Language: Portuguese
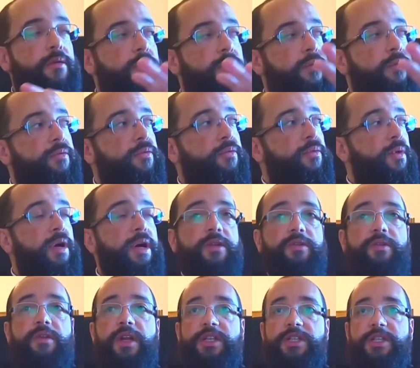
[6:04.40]

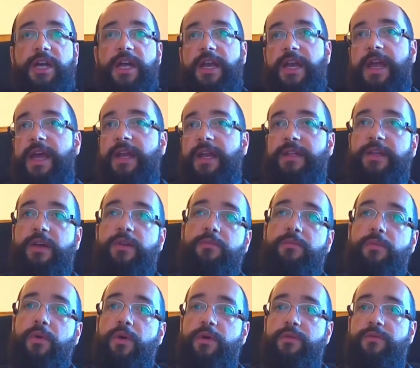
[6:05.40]
voando na janela, tem um
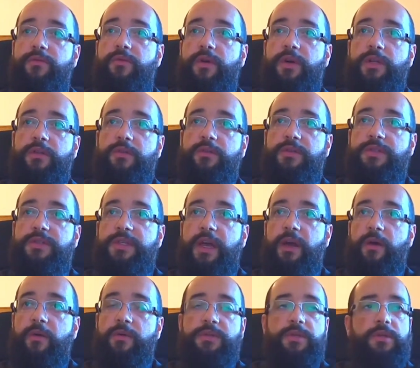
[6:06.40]
boi voando no
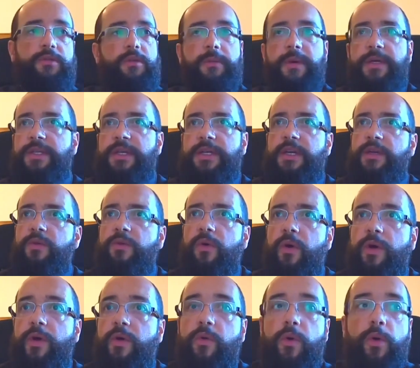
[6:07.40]
céu. São Tomás de Aquino
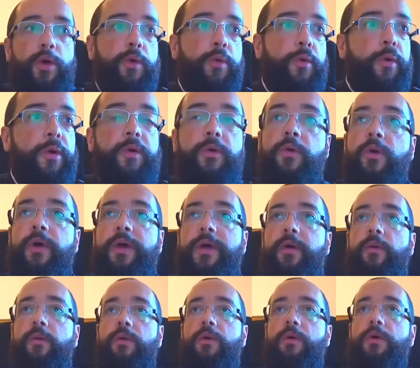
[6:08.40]
correu, correu, correu,
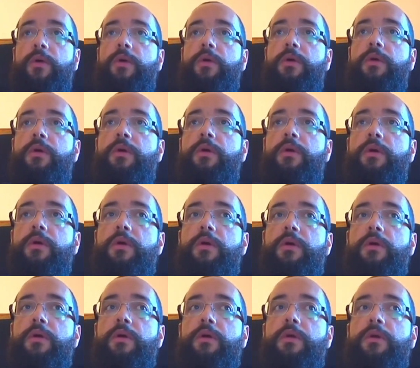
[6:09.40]
correu
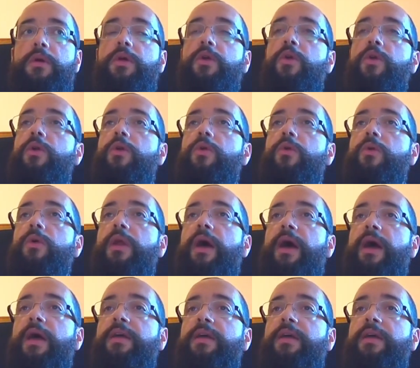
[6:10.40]
e olhou lá e